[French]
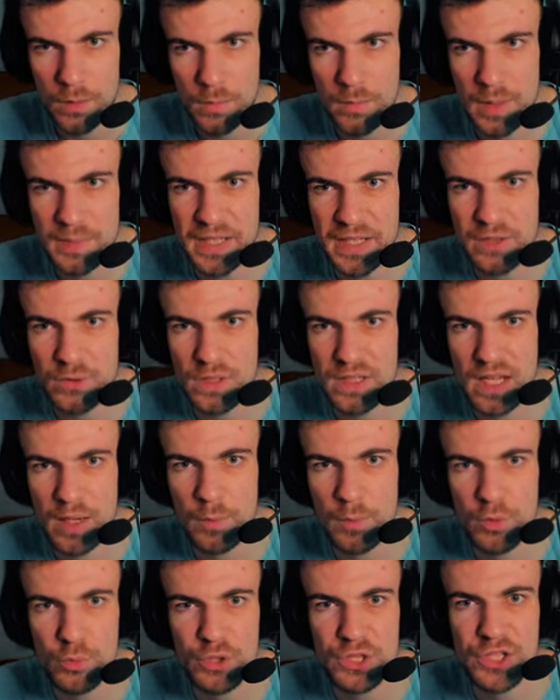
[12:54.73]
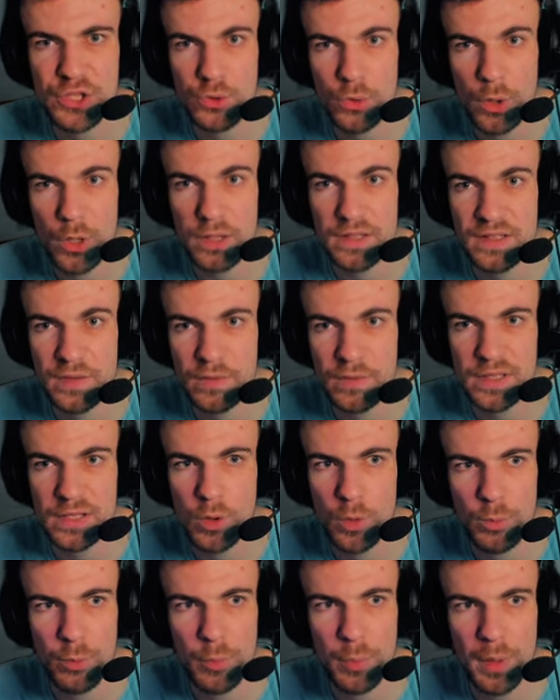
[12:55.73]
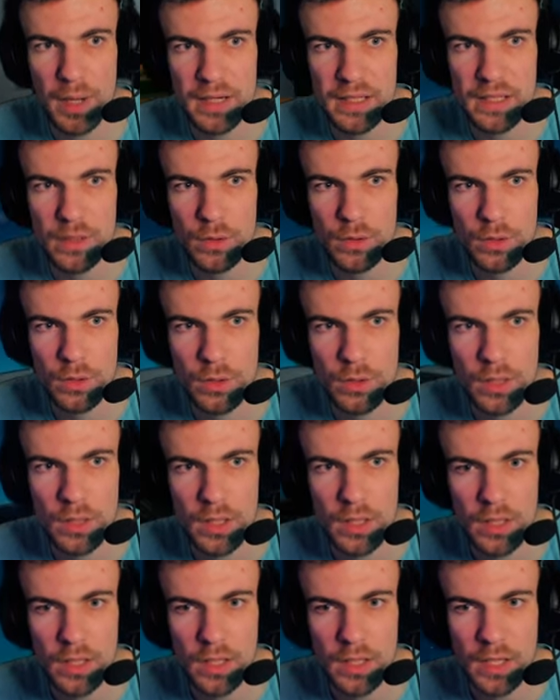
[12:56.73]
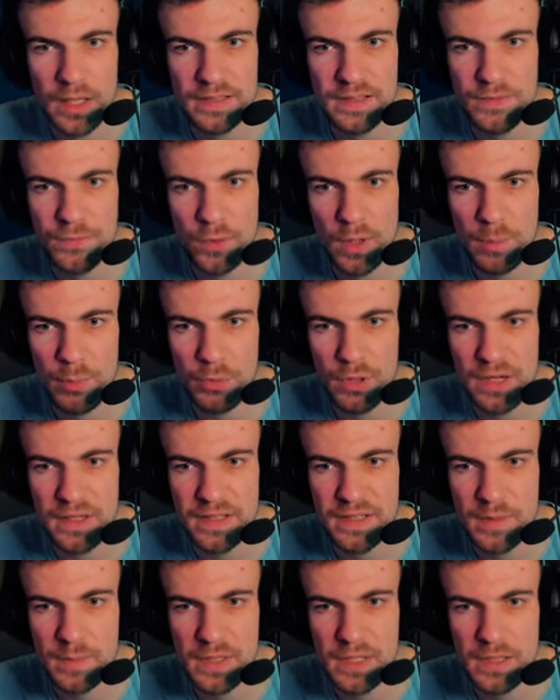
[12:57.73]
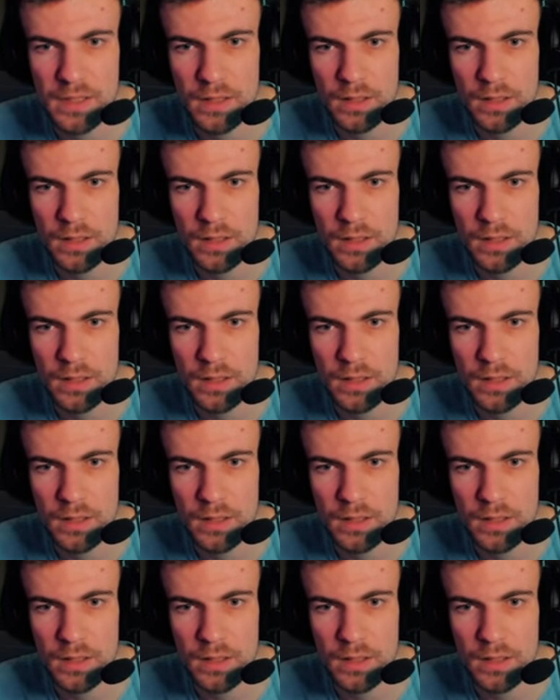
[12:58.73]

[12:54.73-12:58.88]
Mais peut-être que si y a un mode multijoueur, ça veut dire on peut parler... Euh... Ah si, faut répondre à la CB.